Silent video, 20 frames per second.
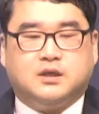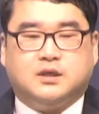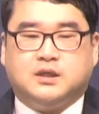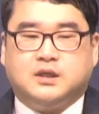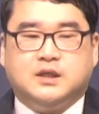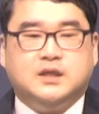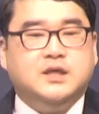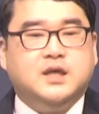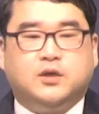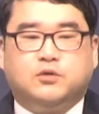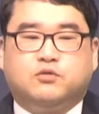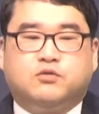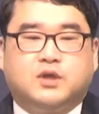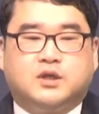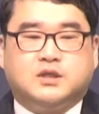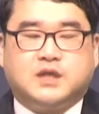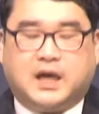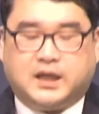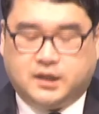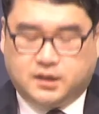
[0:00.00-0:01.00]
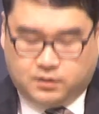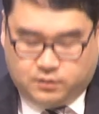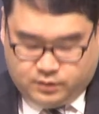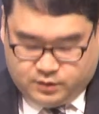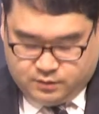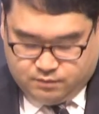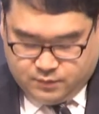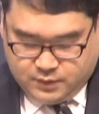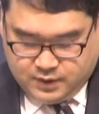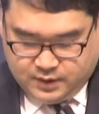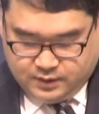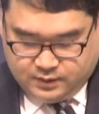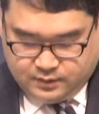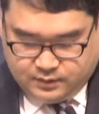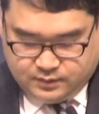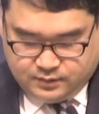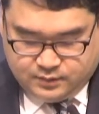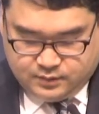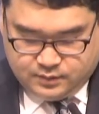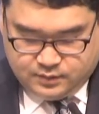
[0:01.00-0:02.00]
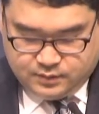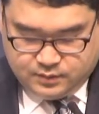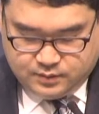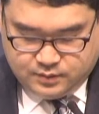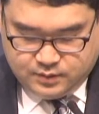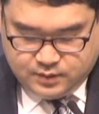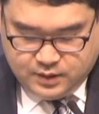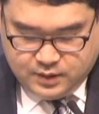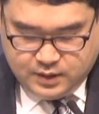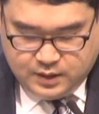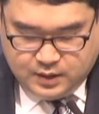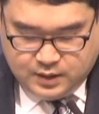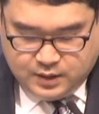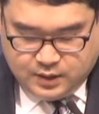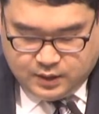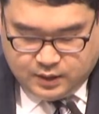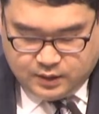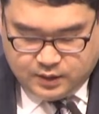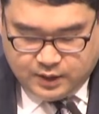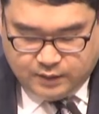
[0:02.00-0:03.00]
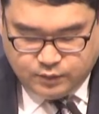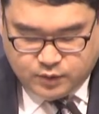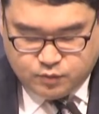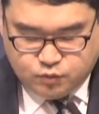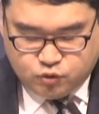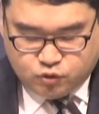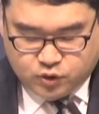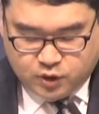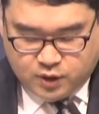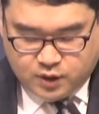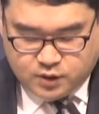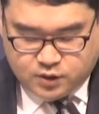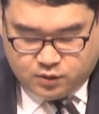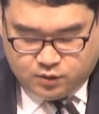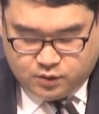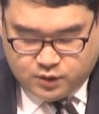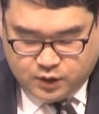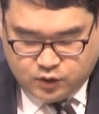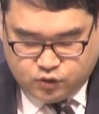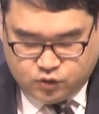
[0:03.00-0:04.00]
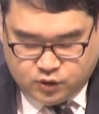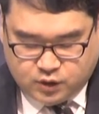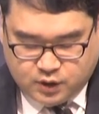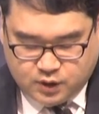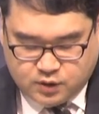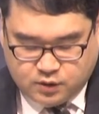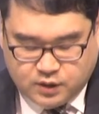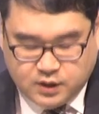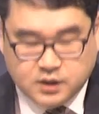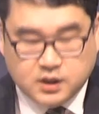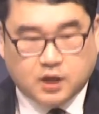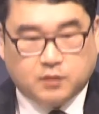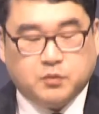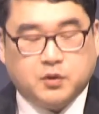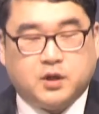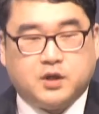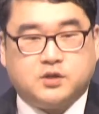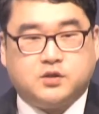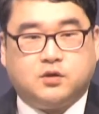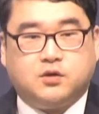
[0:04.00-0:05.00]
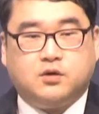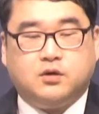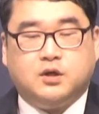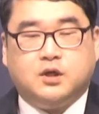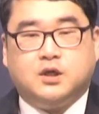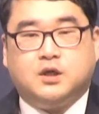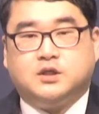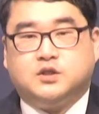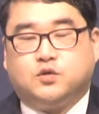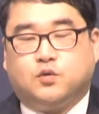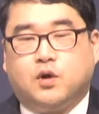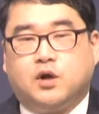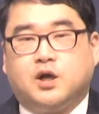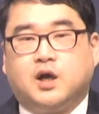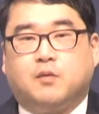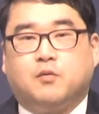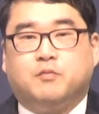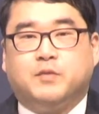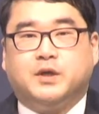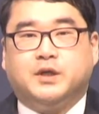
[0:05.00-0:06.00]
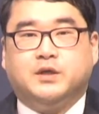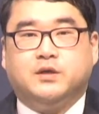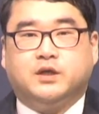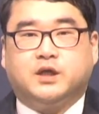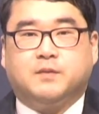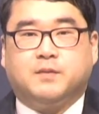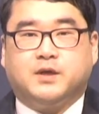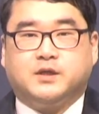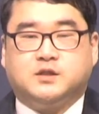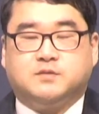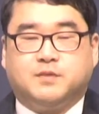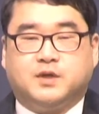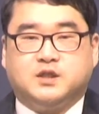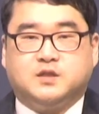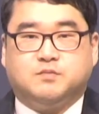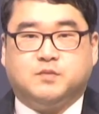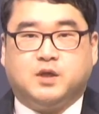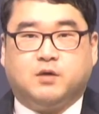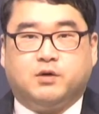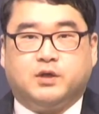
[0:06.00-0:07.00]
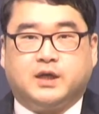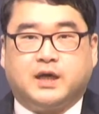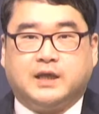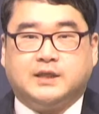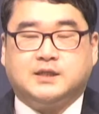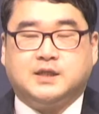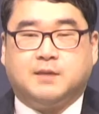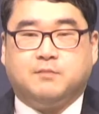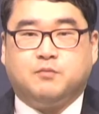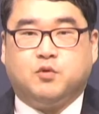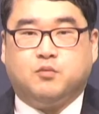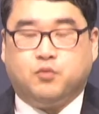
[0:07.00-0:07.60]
이해도 되지 않는 것입니다. 근데 36절에서 예수님께서 이 장면에서 정확하게 보면 이렇게 말씀하십니다. 우리 같이 한번